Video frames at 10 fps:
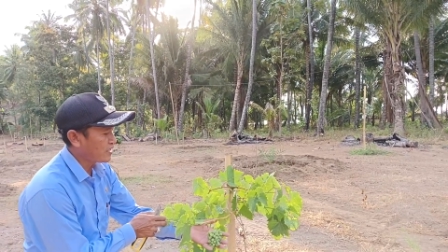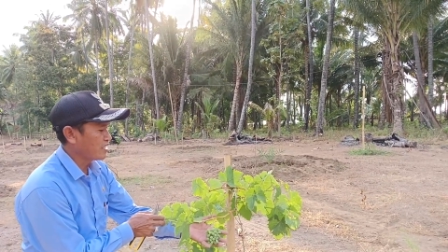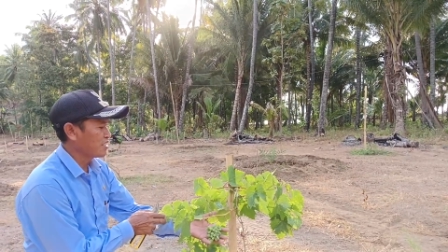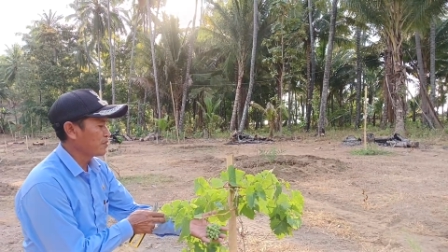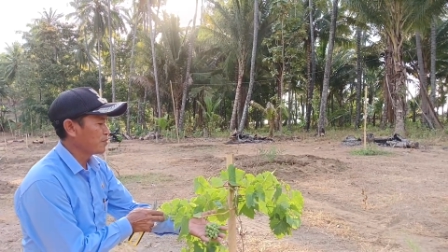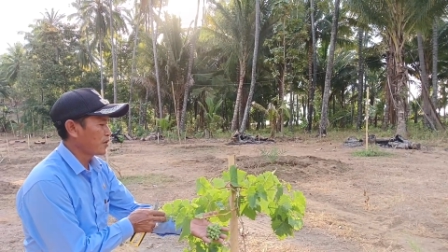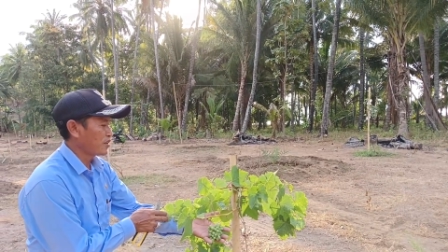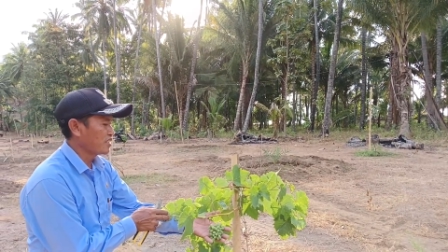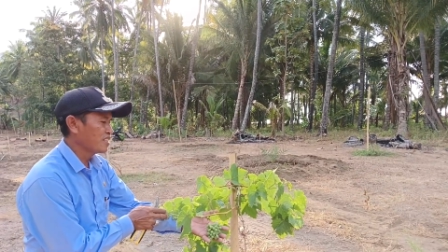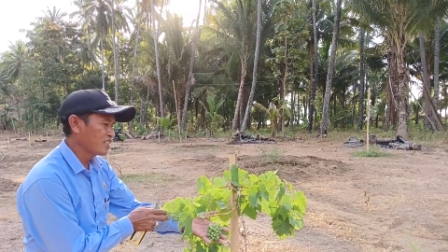varian
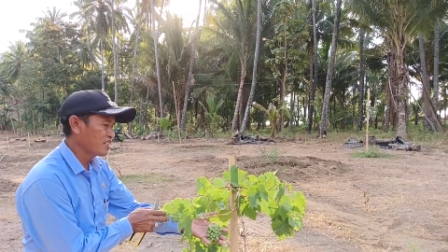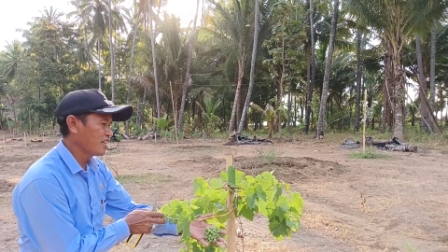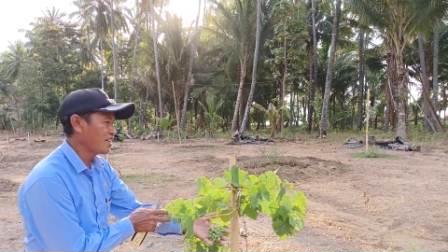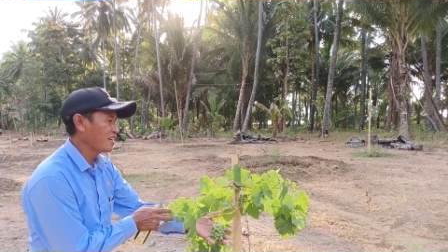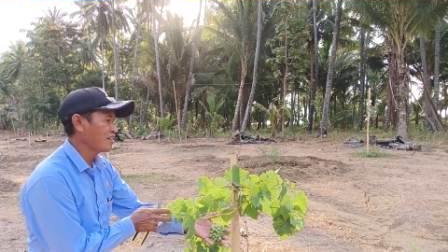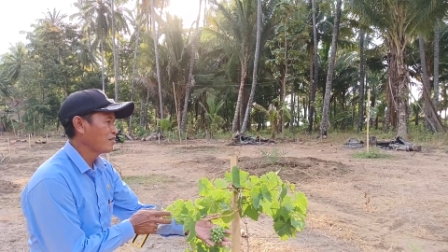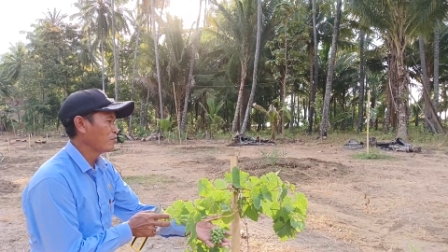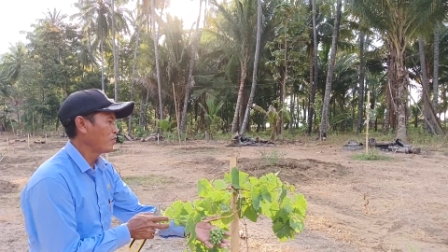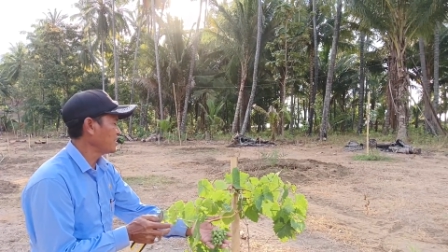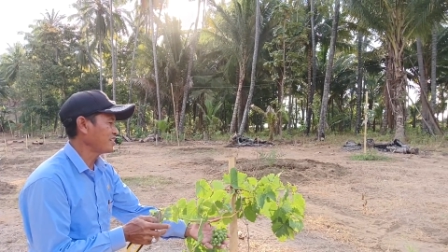impor ini dia
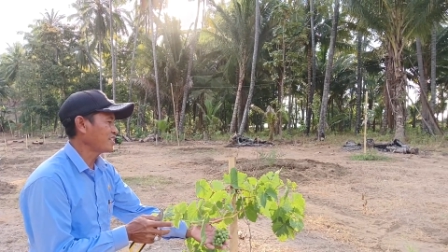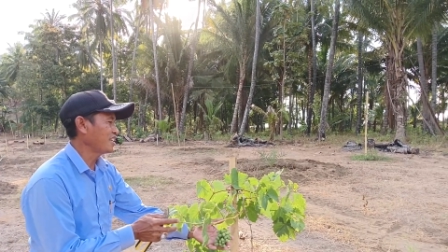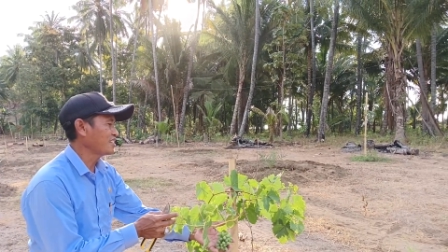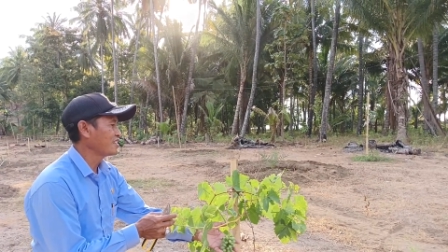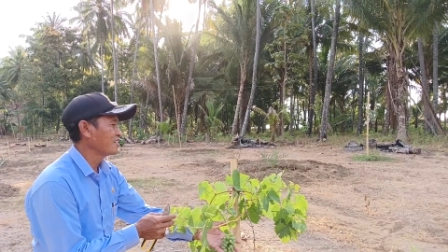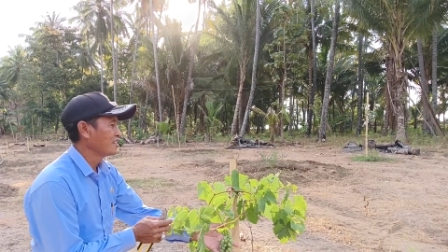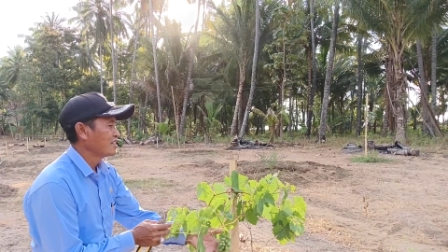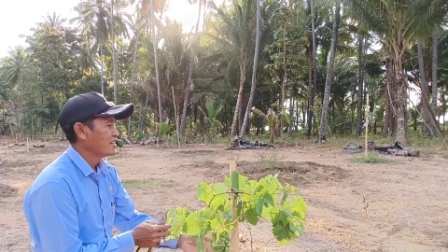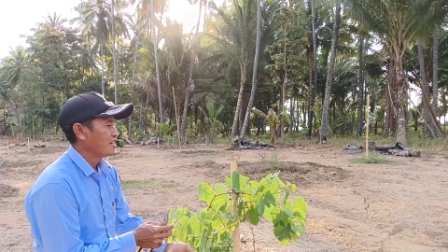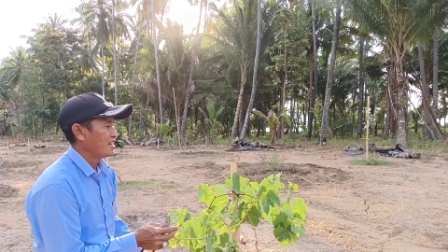banyak sekali
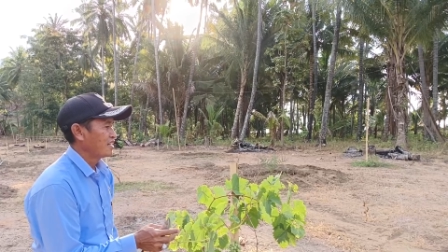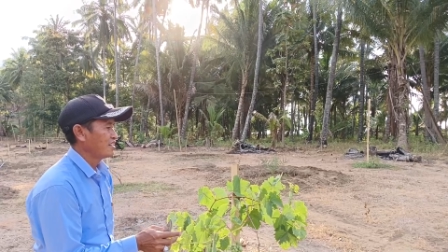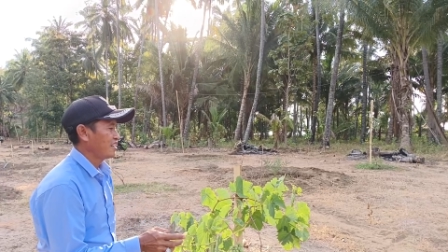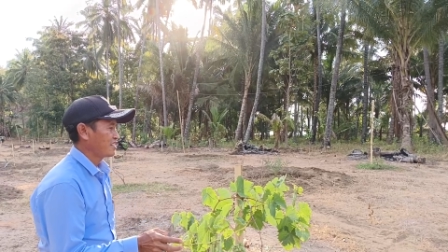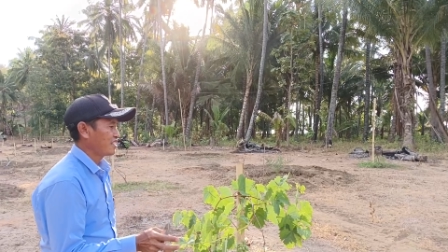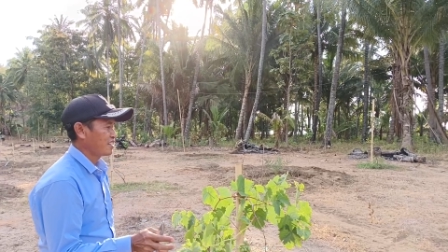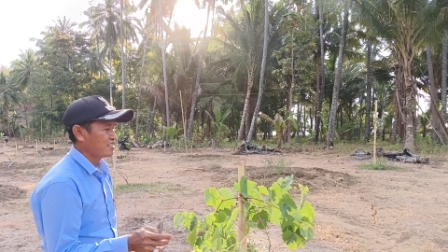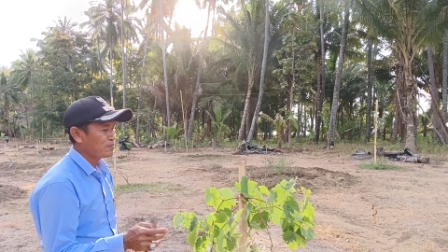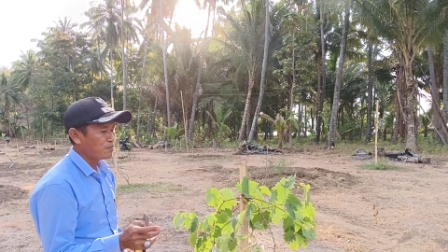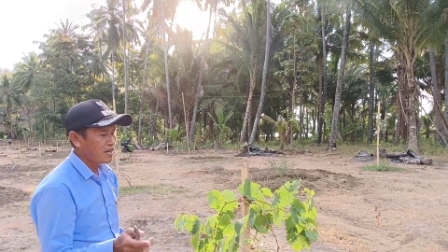ada yang
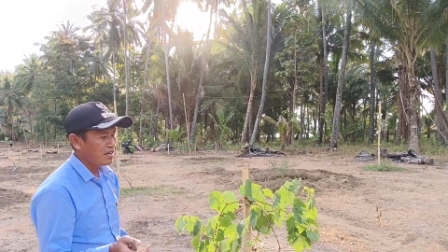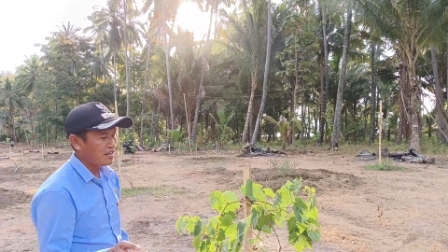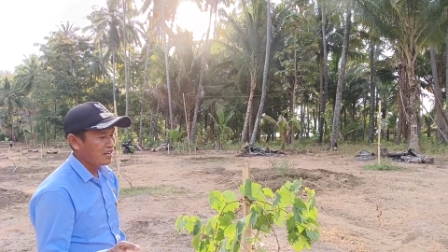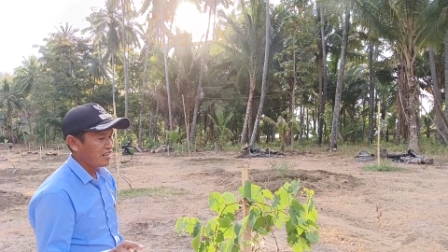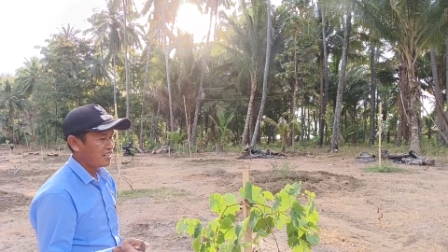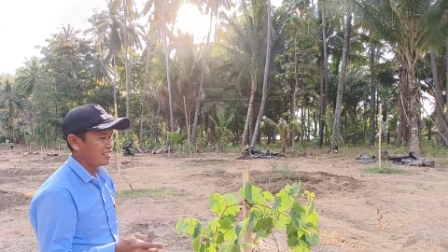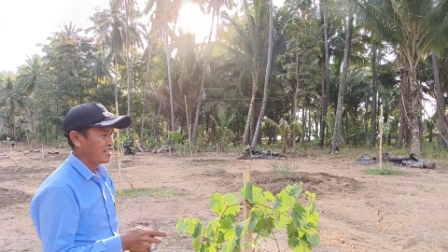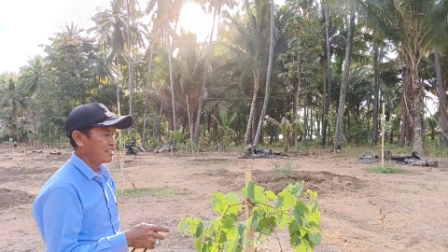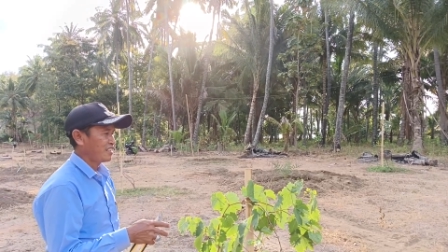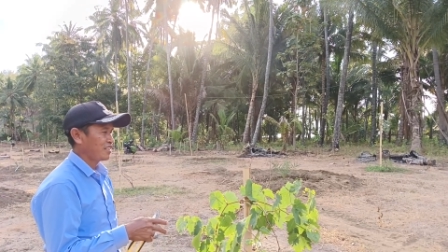dari Jepang, hmm.
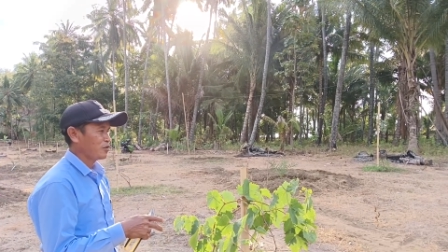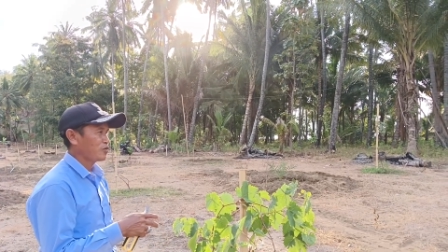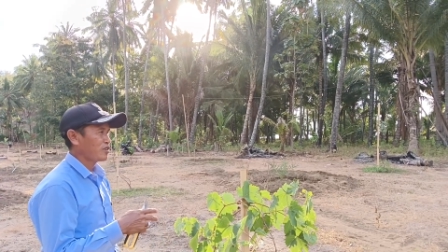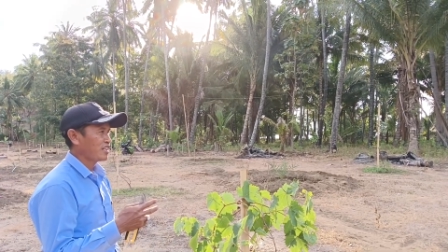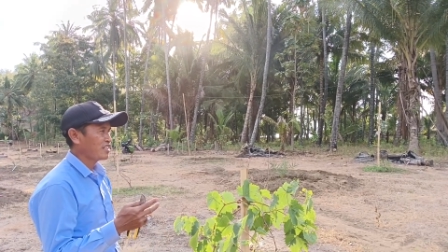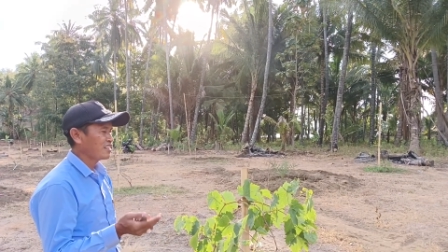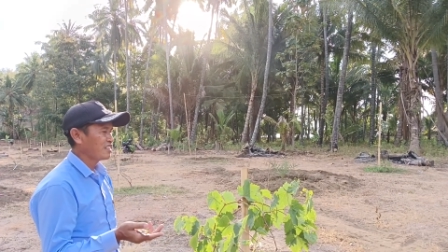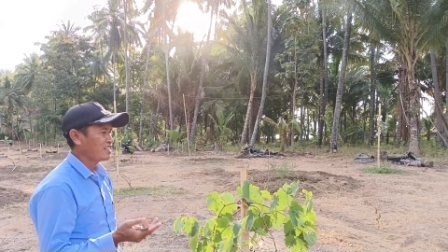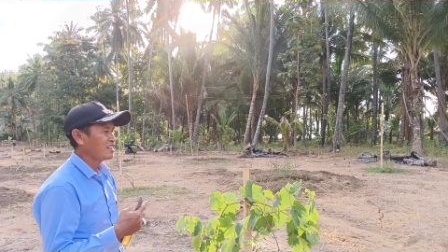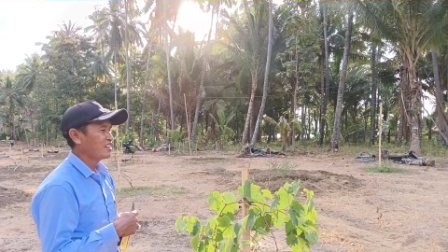ada yang dari
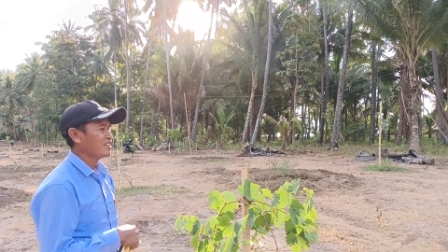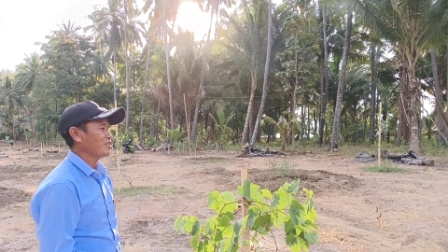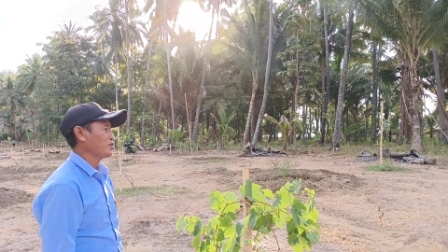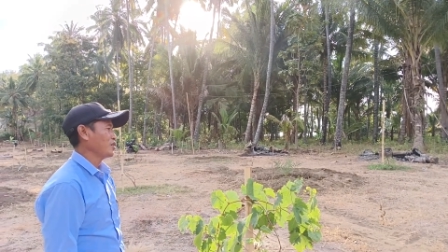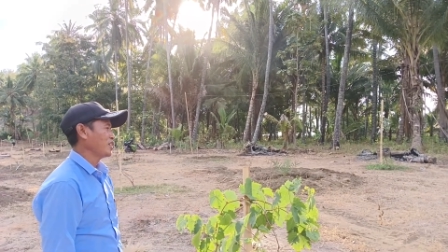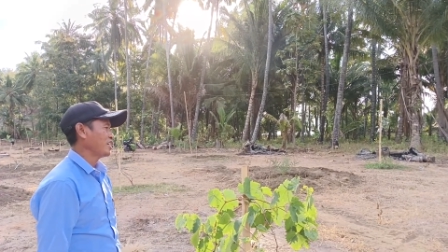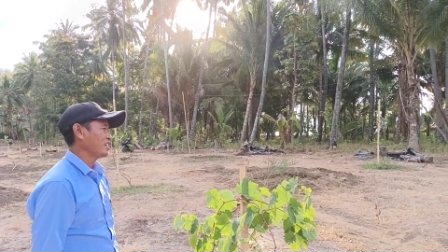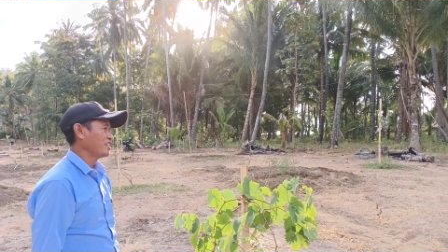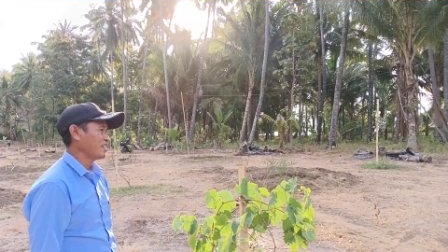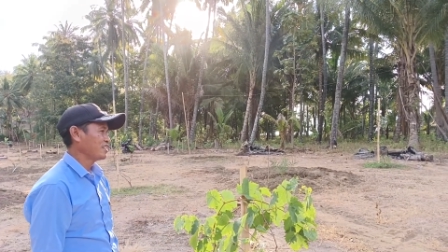Ukraina, gitu,
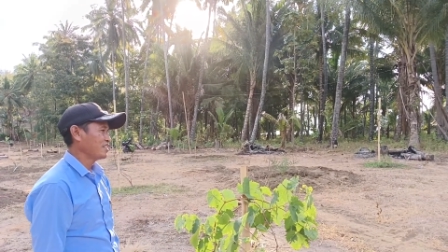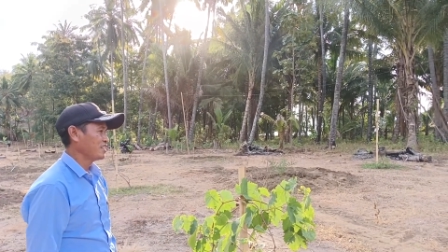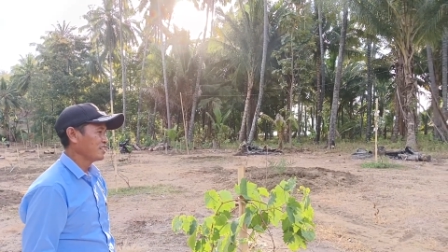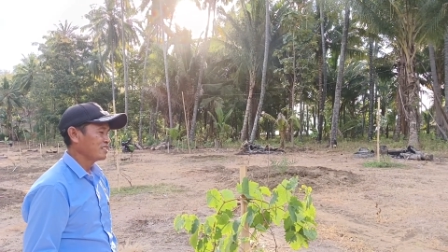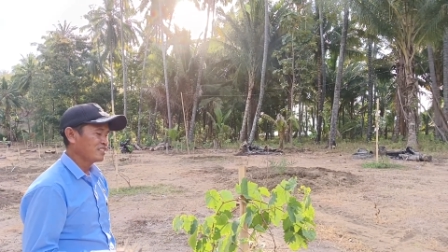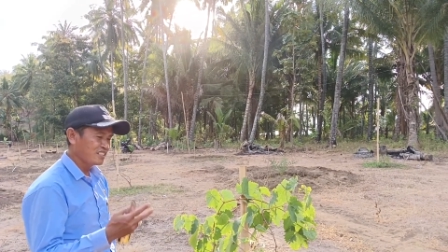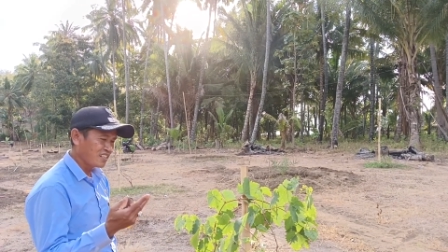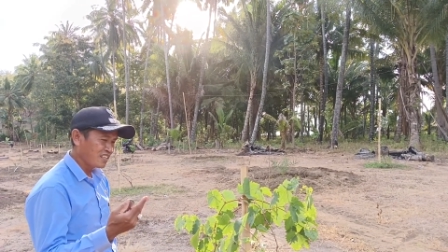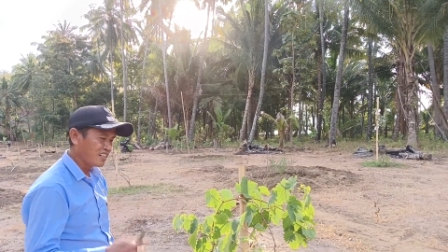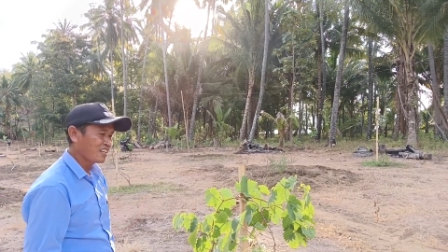ada yang dari
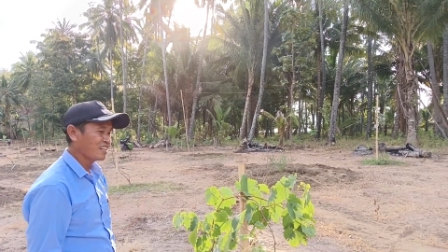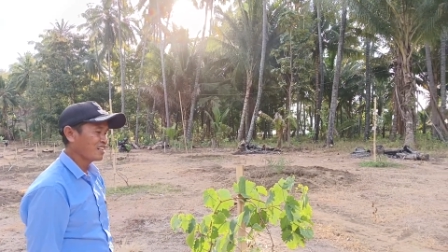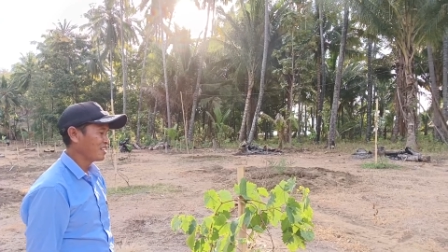Cina.